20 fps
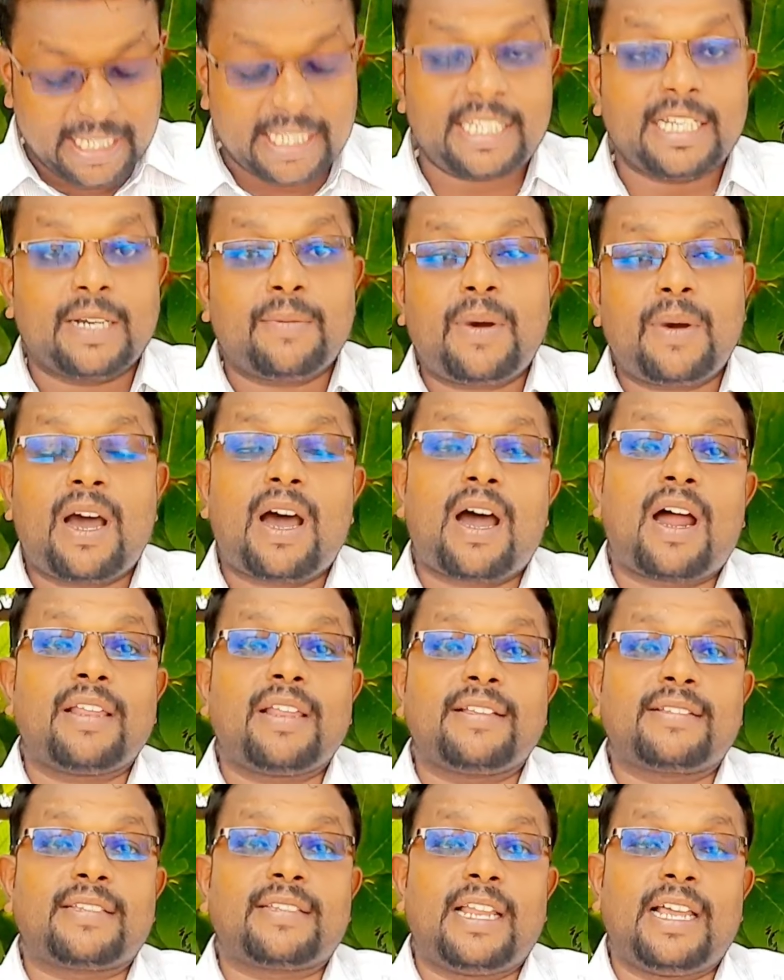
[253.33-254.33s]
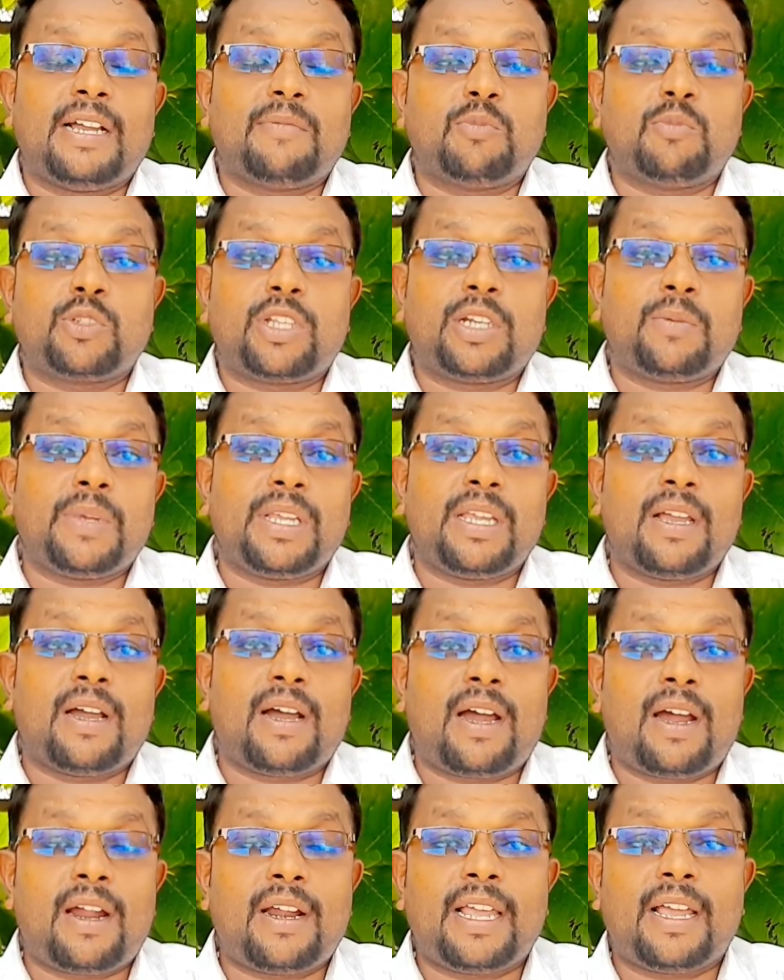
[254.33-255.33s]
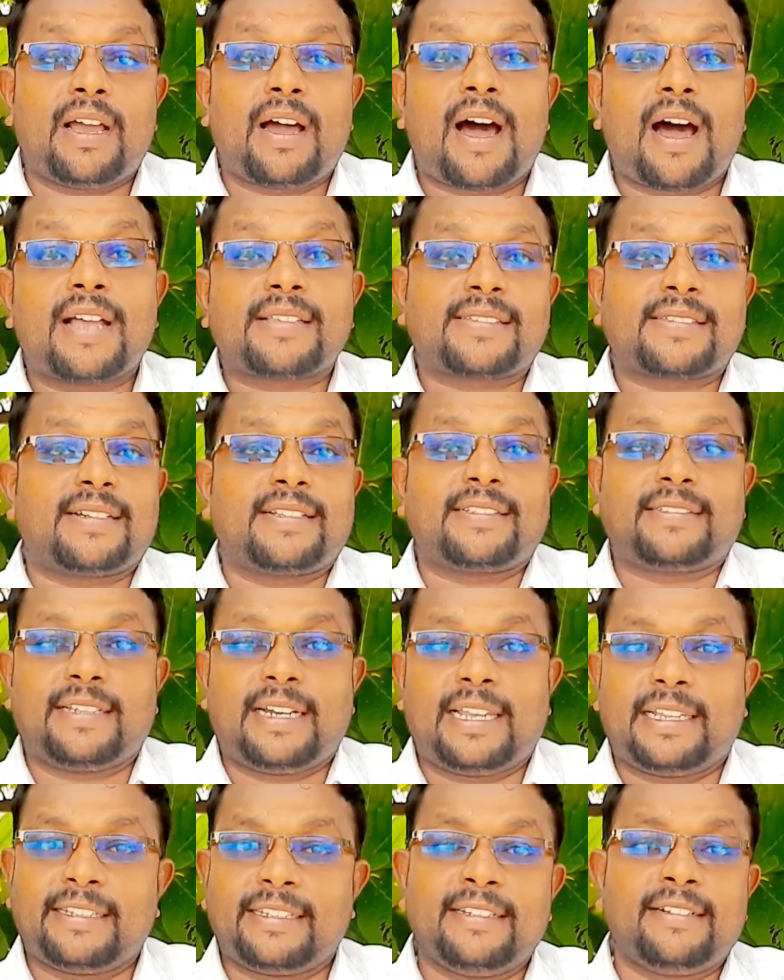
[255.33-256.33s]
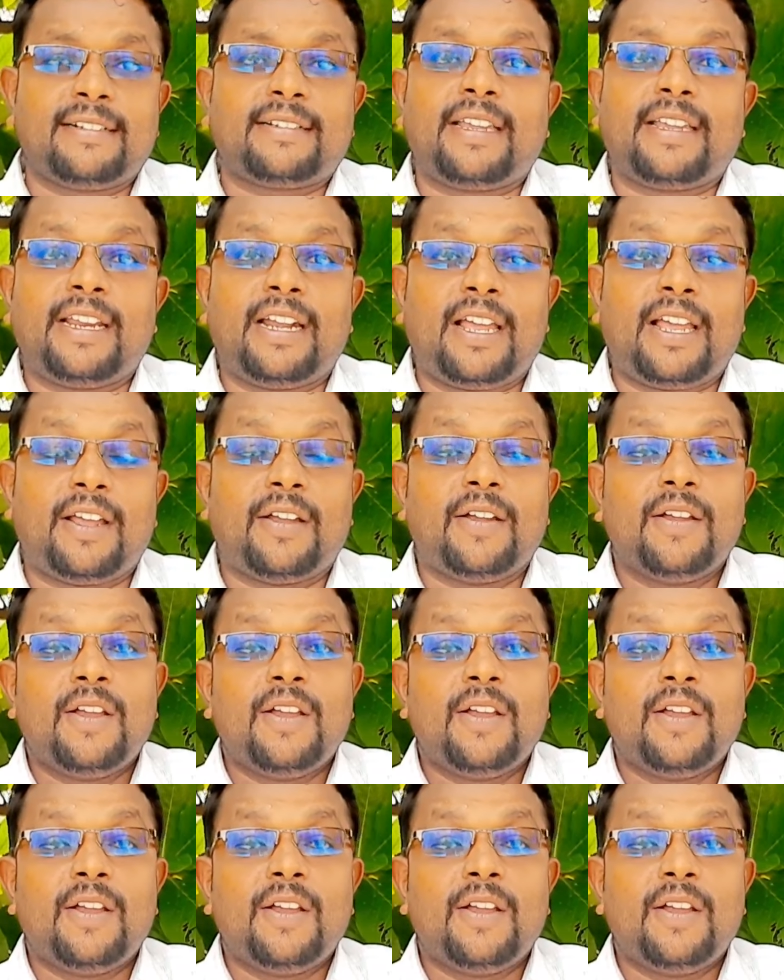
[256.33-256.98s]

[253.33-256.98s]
ஜப ஆலயத்தில் முதன்மையான ஆசனத்தில் இருக்கையில்